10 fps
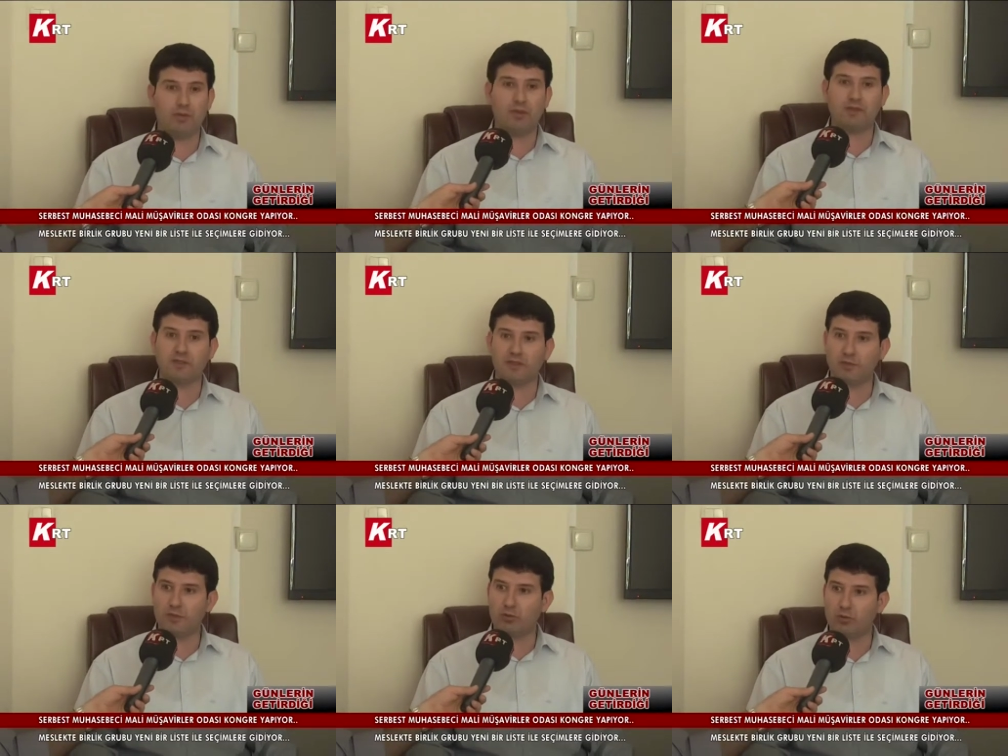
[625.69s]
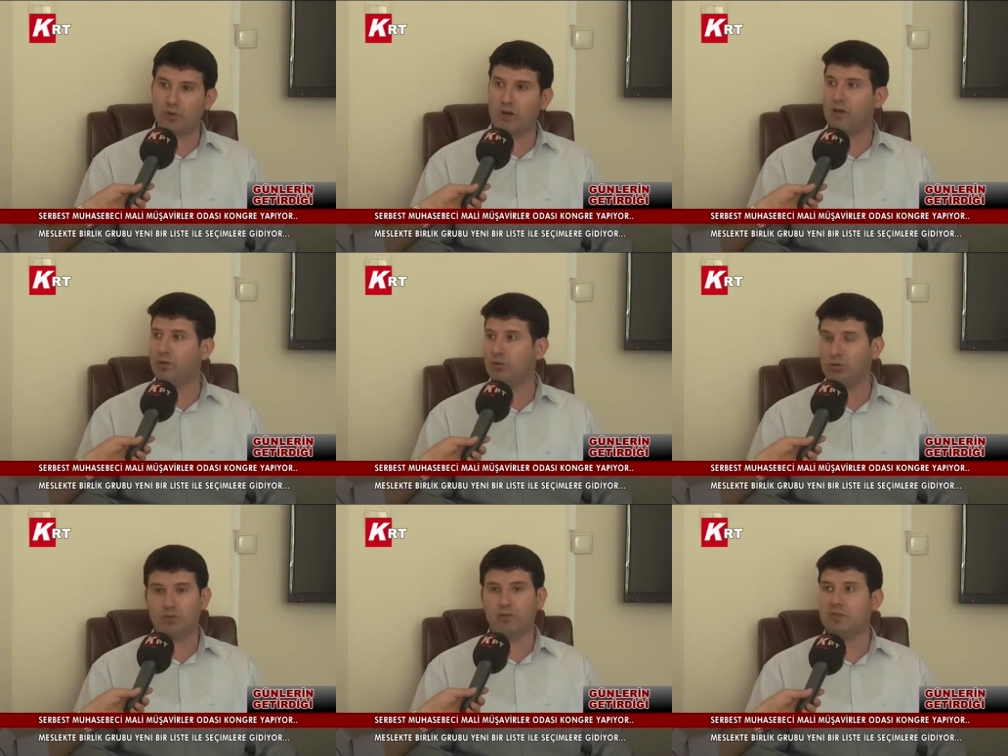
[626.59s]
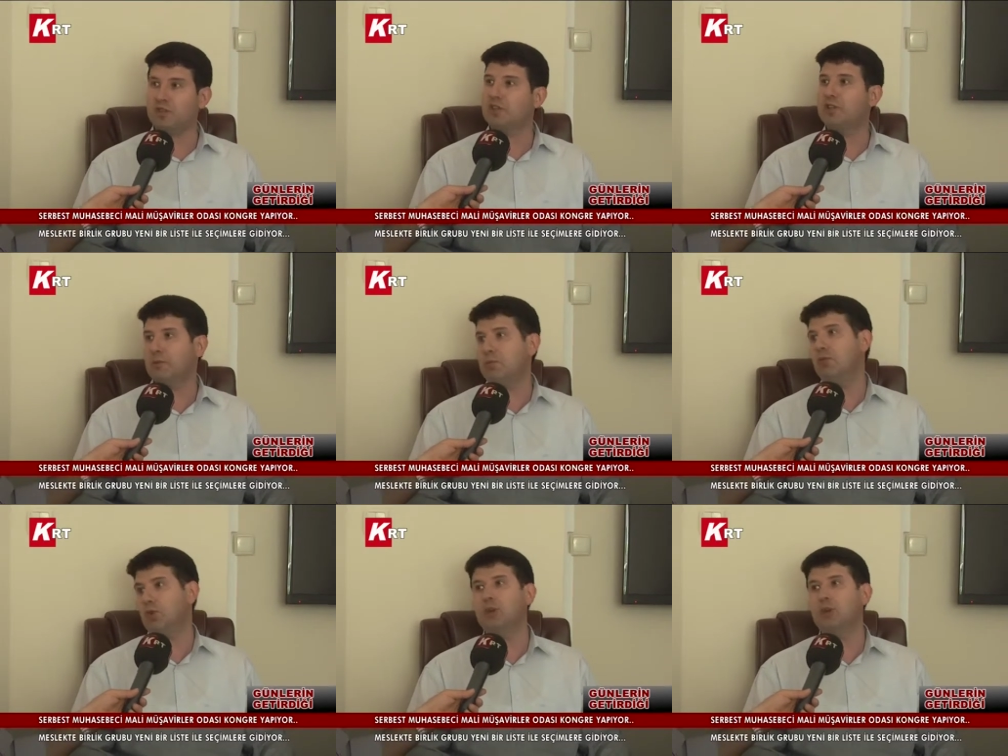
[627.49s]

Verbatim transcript: meslekte birlik grubu her gün e, çığ gibi büyüyor.